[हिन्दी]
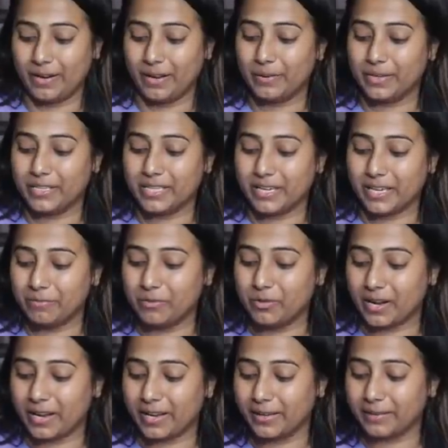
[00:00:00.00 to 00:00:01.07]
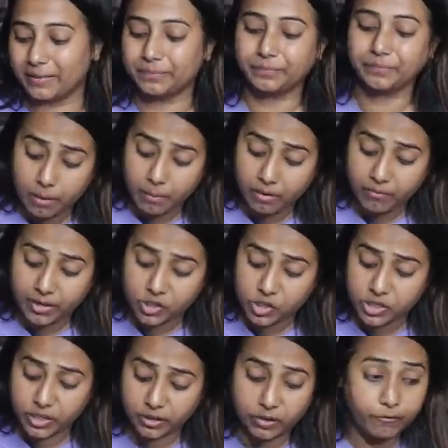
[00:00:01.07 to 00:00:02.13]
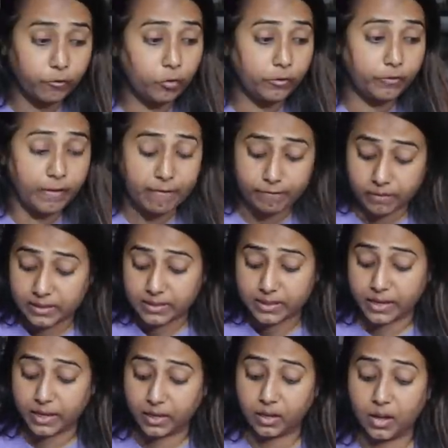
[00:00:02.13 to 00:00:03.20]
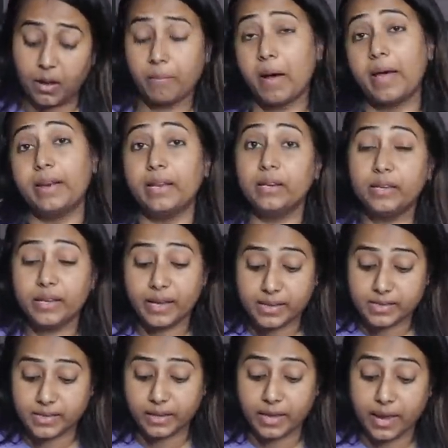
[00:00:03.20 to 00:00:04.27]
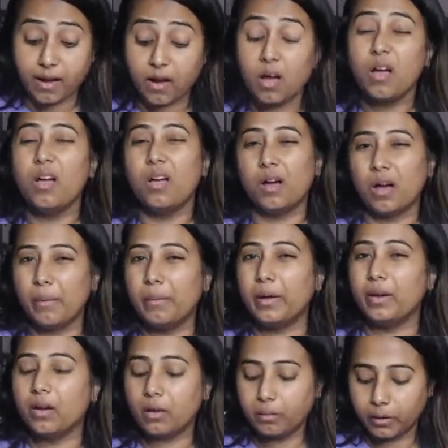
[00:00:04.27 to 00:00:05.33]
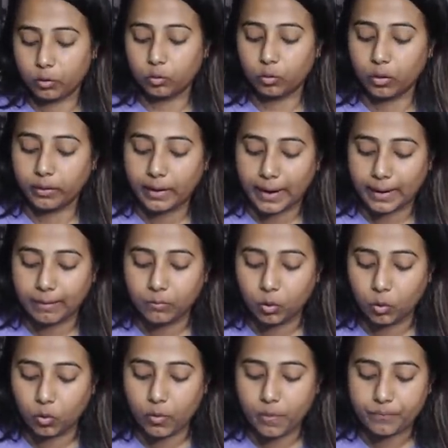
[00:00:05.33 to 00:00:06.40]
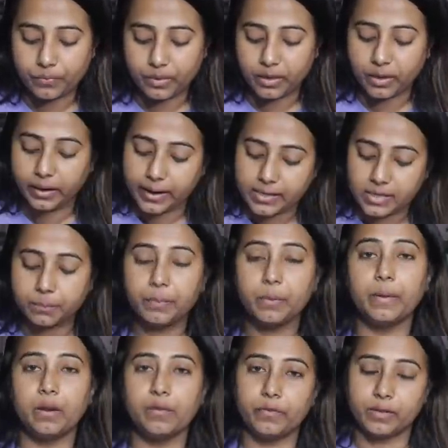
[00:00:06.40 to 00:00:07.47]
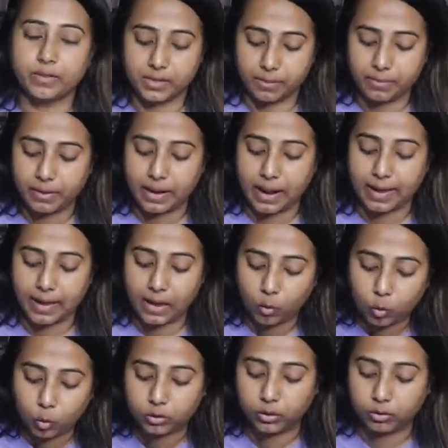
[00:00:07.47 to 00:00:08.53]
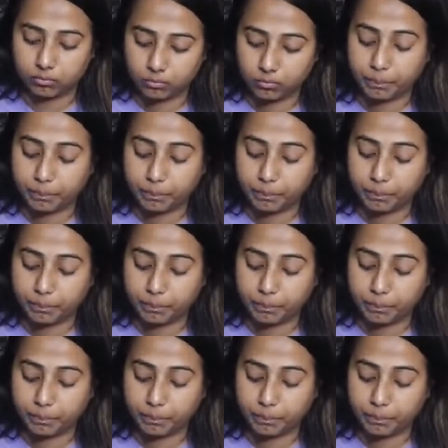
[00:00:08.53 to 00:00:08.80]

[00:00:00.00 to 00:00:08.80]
bana है but theek hai I'm trying. Now my vegetarian food fam will say कि हमारे लिए ऐसा क्या मैं ना मेरे को थोड़ा टाइम दो ये रेसिपी मैंने फर्स्ट टाइम बनाया khud